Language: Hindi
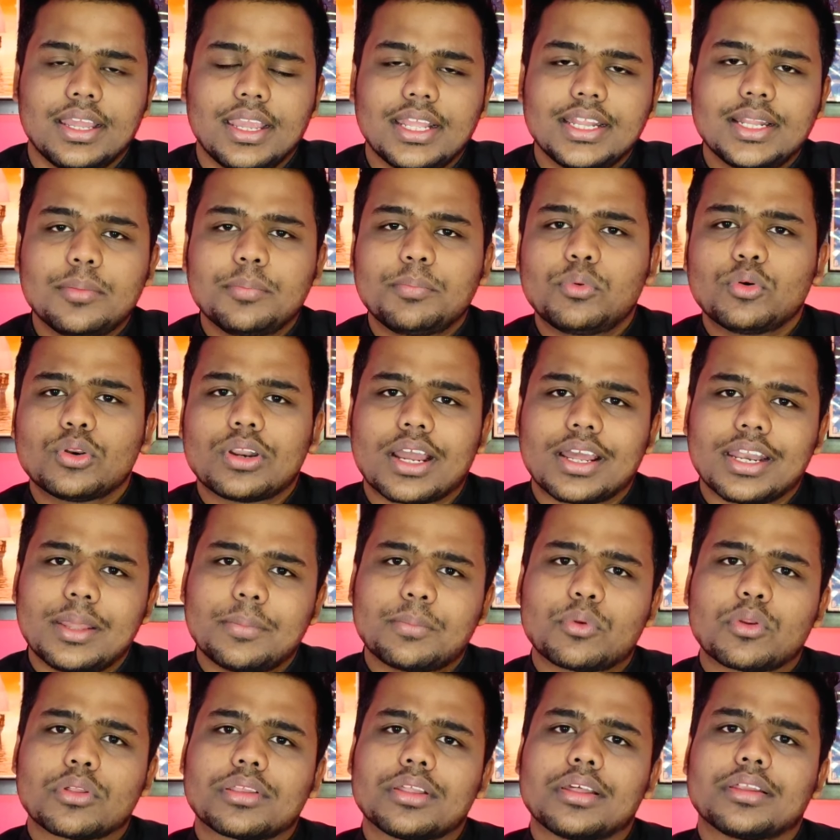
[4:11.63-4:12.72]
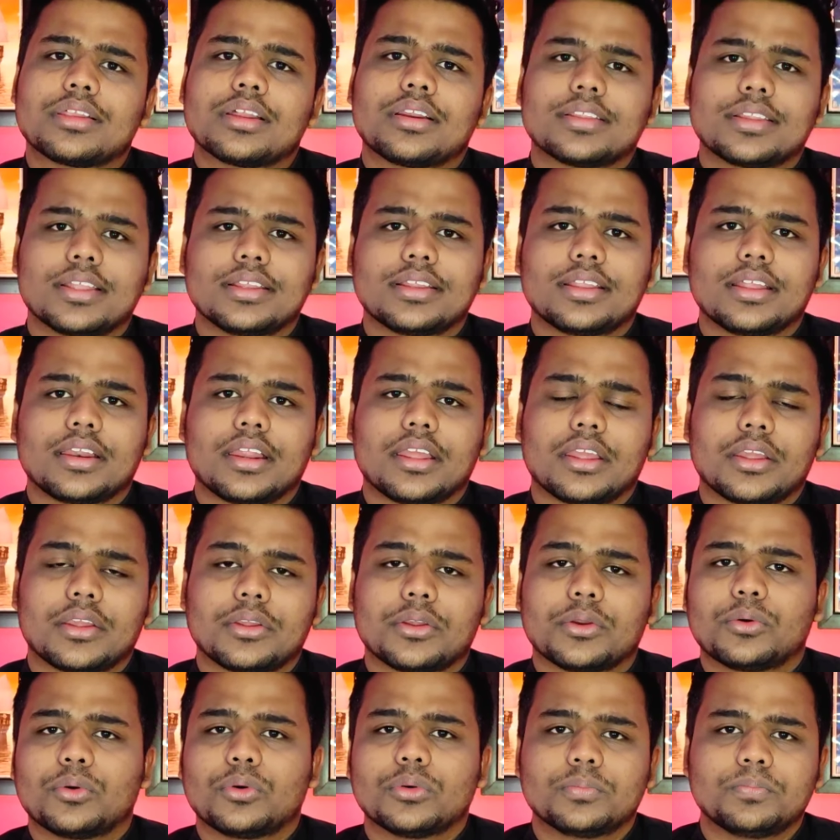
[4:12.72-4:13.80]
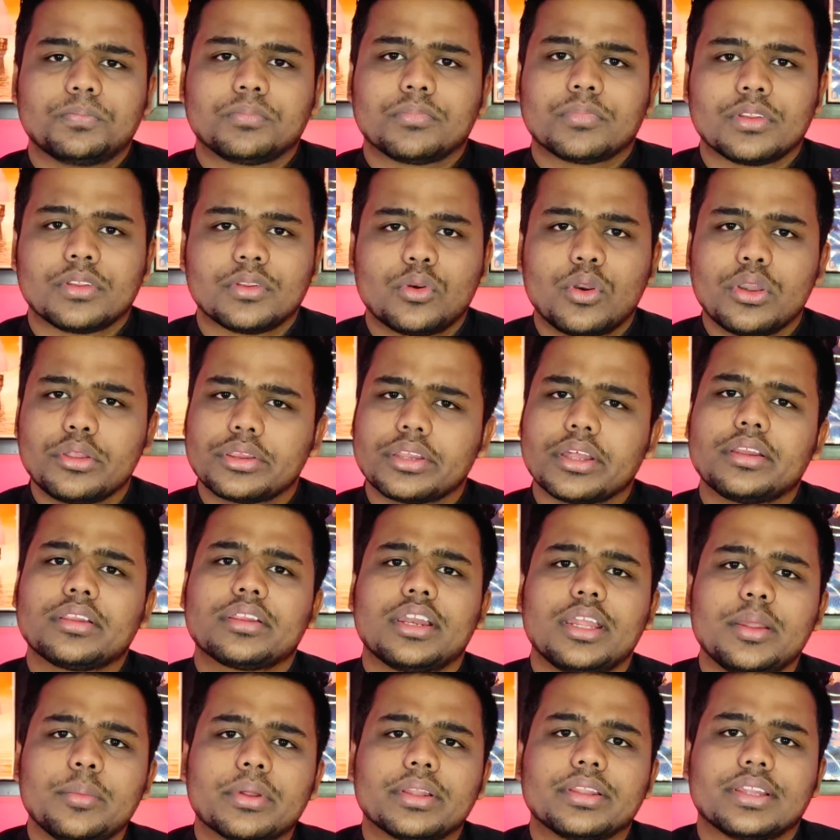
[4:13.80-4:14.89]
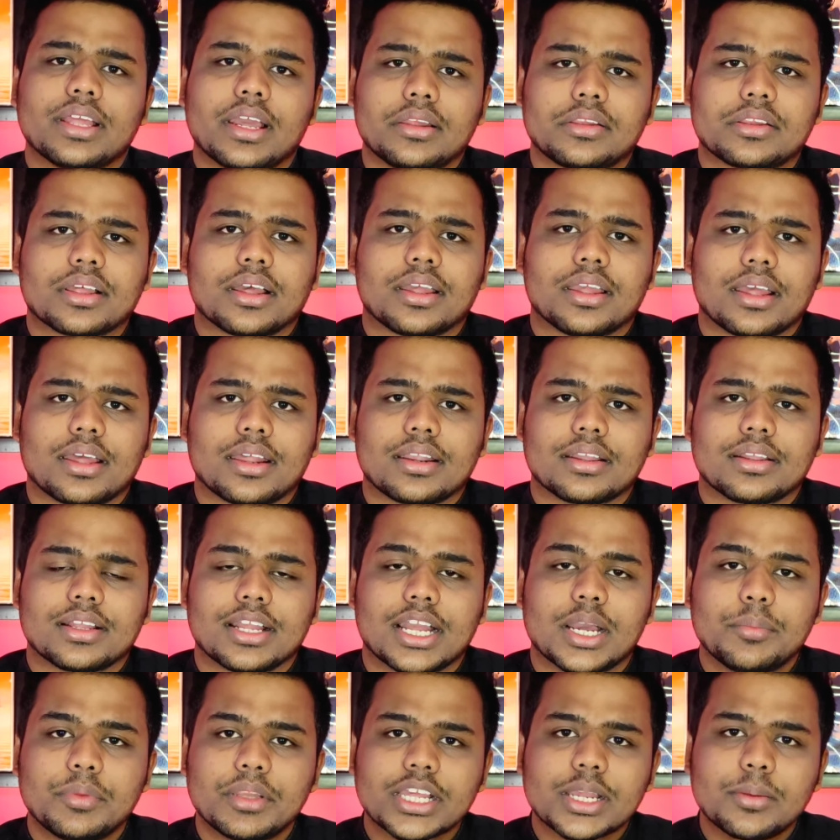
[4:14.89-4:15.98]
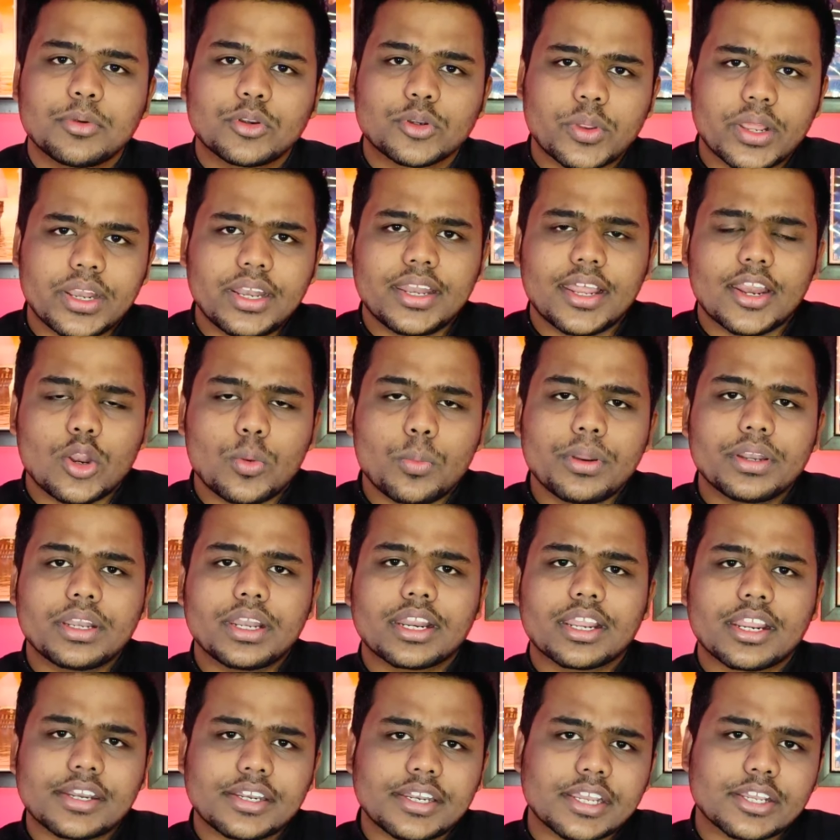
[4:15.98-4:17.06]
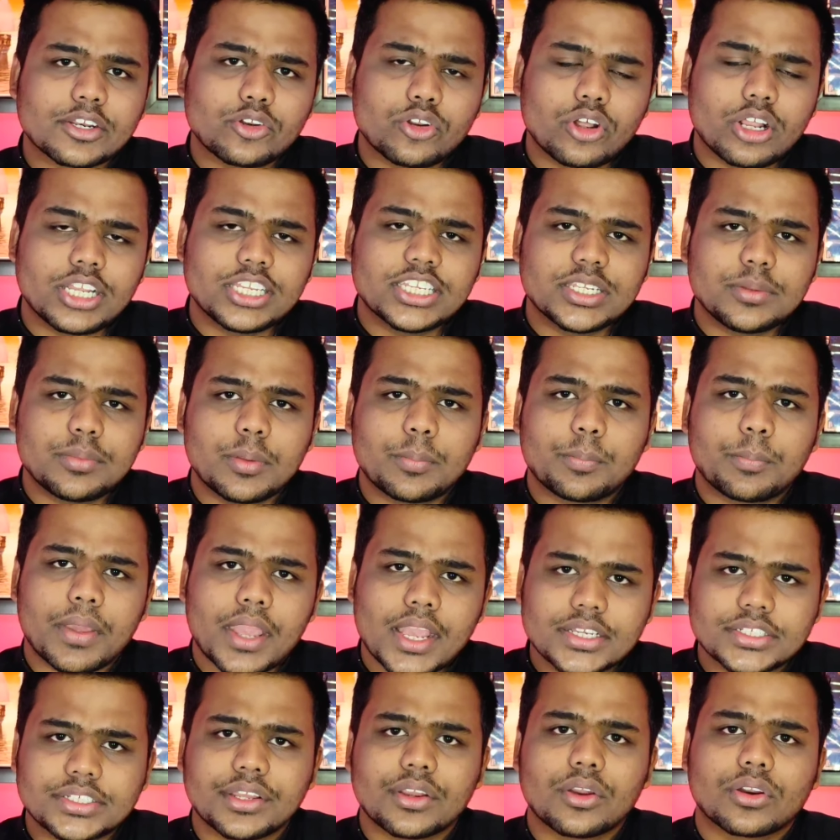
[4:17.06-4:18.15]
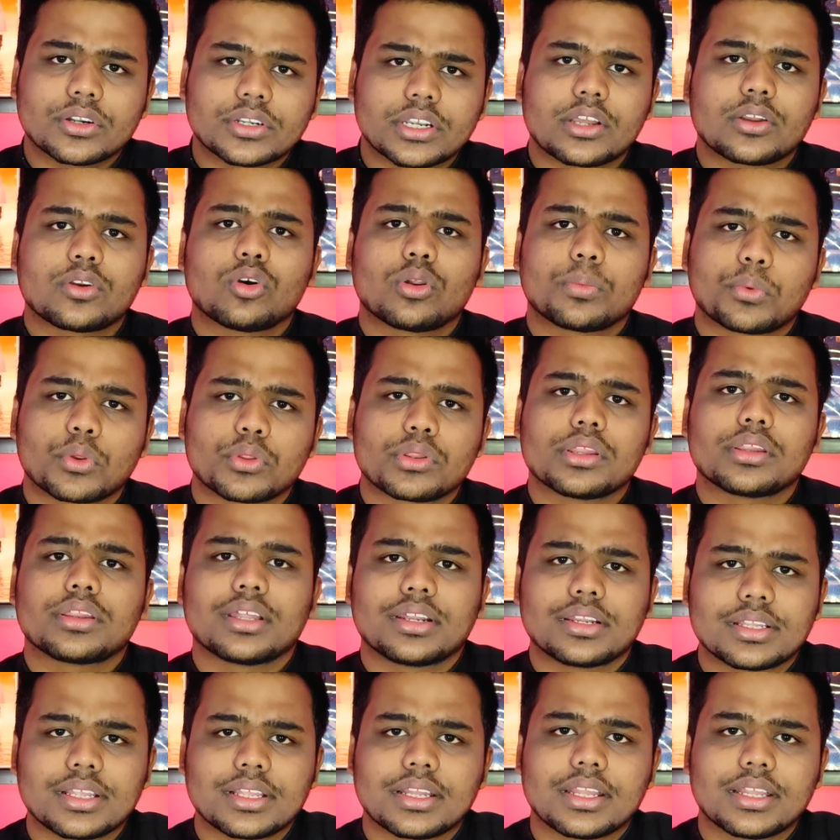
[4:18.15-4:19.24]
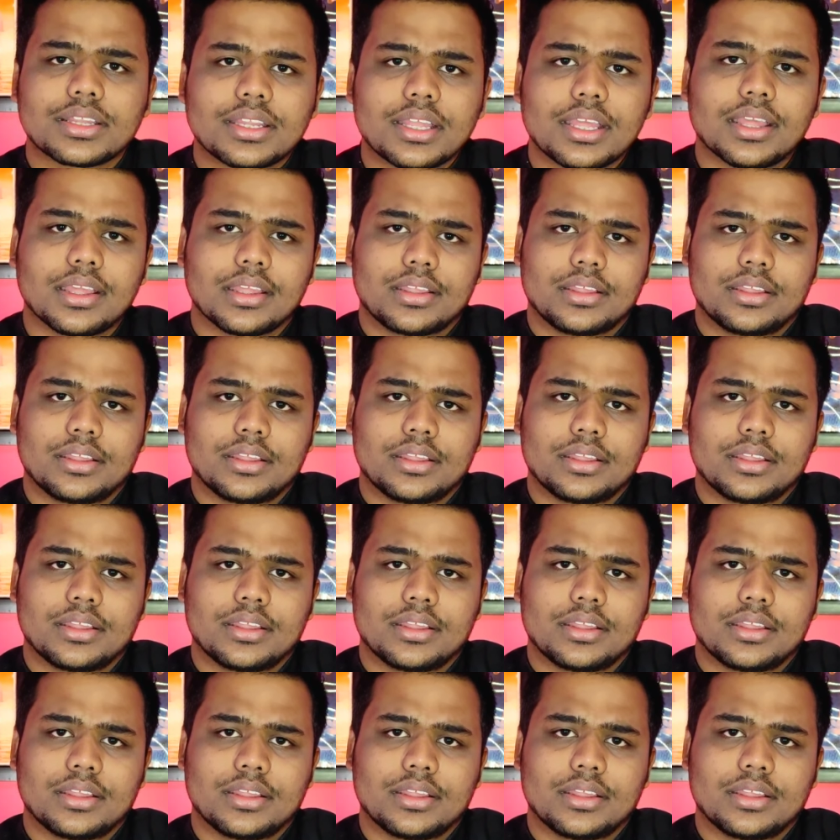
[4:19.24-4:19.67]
एकदम पुराने प्रोसेसर दे दे रहे हो कोई सेंस नहीं बनता इसका यार कम से कम 12 नैनोमीटर के टेक्नोलॉजी पे बेस्ड एक ऑक्टा कोर प्रोसेसर दे देते